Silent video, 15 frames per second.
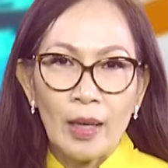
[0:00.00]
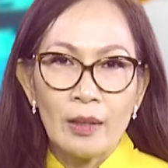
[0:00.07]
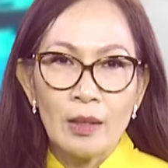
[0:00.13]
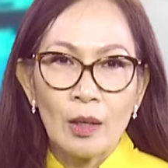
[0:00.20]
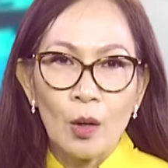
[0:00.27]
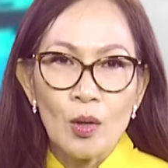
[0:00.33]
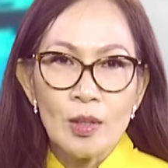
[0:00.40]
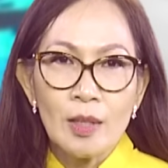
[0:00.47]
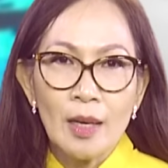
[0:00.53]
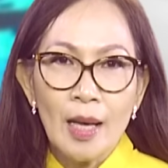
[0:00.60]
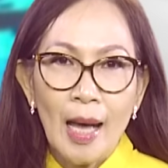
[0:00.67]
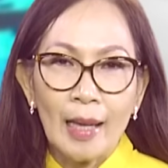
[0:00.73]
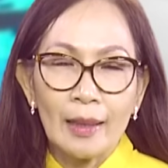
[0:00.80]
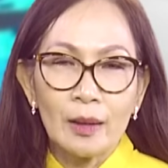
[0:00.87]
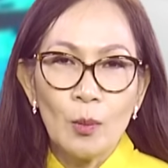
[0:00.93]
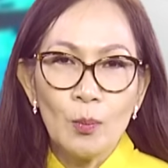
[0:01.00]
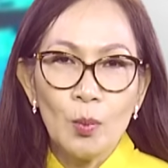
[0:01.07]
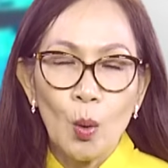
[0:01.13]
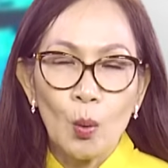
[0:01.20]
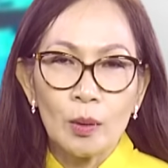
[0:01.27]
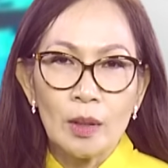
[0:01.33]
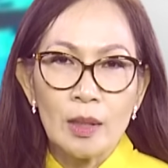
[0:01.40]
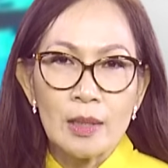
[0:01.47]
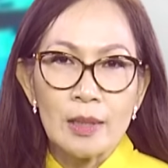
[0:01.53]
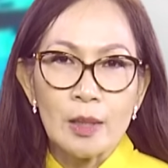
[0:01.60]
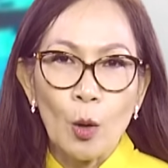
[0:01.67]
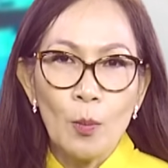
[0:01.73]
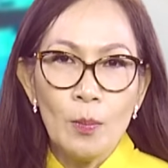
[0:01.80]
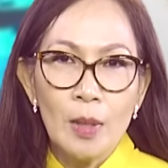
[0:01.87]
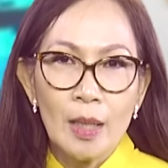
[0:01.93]
và đường có giới hạn tốc độ từ
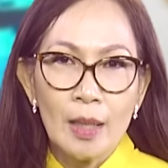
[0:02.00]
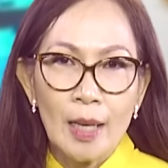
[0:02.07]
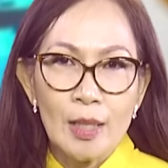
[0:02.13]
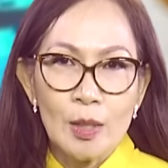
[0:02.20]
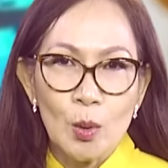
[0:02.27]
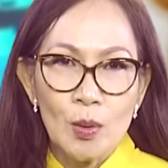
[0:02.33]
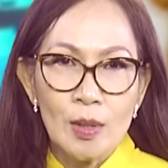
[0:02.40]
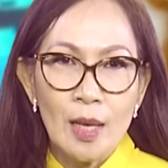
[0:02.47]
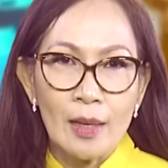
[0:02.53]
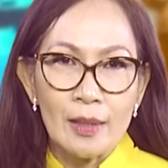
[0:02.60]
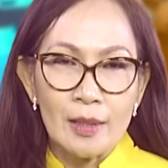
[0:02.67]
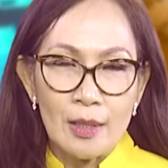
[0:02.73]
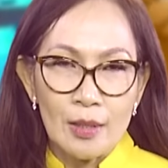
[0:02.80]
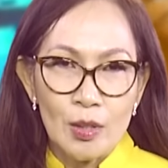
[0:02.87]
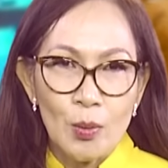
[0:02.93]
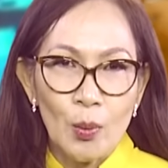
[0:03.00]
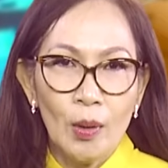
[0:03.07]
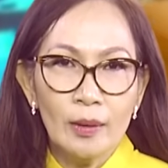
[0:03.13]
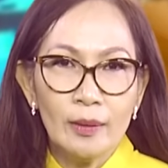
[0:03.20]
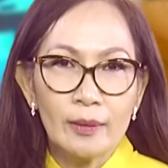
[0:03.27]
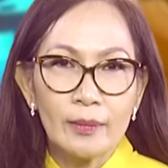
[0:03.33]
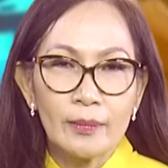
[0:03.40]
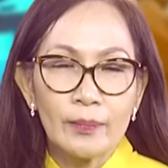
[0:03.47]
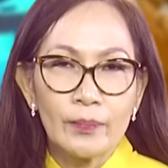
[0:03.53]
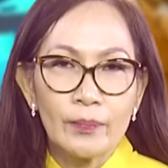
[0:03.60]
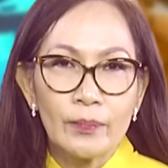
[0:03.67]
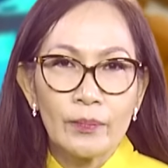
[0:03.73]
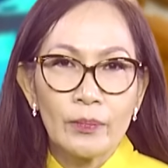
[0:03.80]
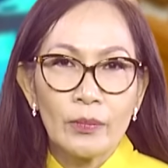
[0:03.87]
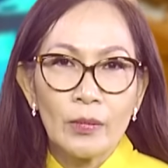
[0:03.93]
60 cây số giờ trở xuống.
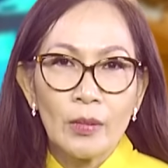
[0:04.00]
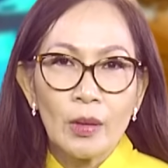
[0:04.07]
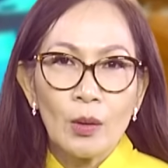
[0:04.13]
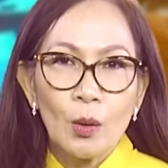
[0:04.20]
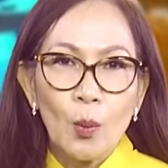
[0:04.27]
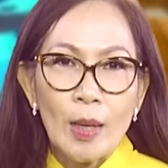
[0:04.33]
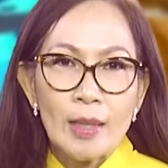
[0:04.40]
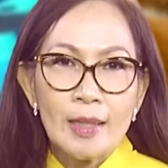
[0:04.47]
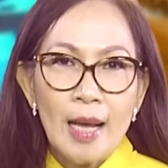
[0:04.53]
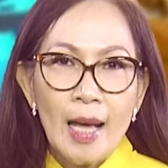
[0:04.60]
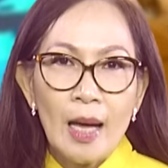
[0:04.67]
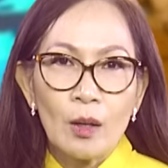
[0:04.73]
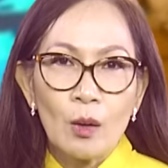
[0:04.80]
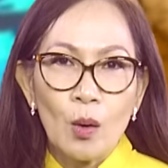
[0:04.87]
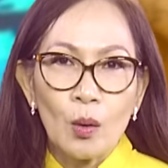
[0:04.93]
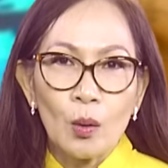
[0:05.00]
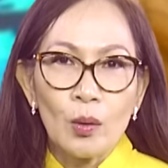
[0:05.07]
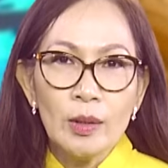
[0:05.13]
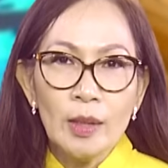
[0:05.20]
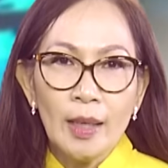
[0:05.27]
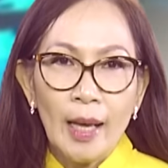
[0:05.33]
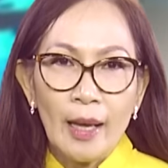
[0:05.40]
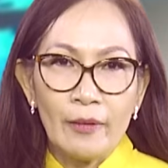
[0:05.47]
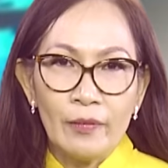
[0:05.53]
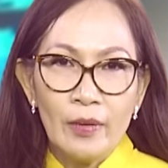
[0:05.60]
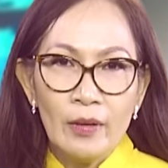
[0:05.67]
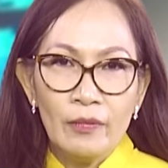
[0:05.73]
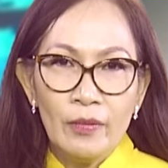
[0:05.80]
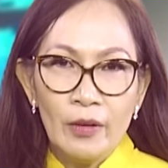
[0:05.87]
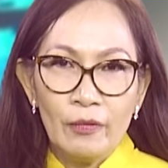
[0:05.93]
Ngoài ra còn có những hành
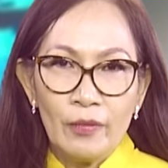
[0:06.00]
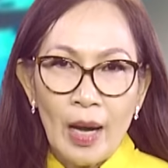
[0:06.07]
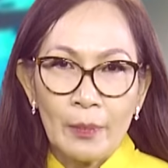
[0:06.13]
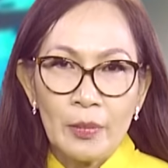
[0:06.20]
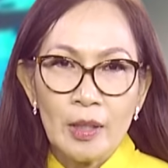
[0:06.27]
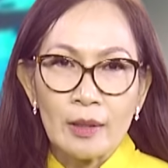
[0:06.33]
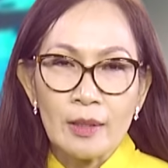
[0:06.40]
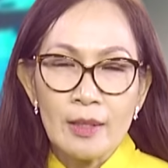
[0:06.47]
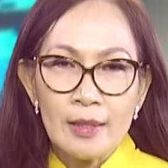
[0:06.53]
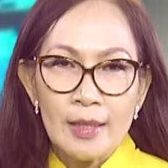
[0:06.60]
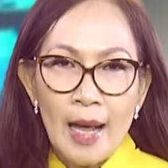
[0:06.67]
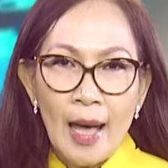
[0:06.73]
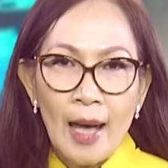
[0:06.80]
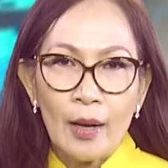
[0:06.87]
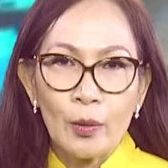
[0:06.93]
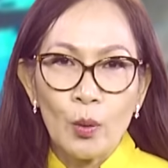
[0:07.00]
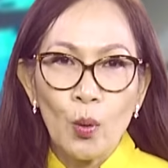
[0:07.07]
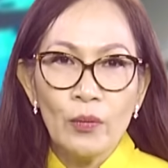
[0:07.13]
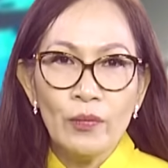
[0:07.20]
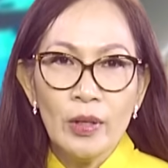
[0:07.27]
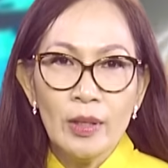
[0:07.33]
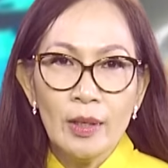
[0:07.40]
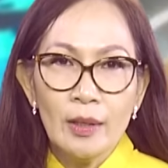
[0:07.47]
vi vi phạm được đưa ra đối với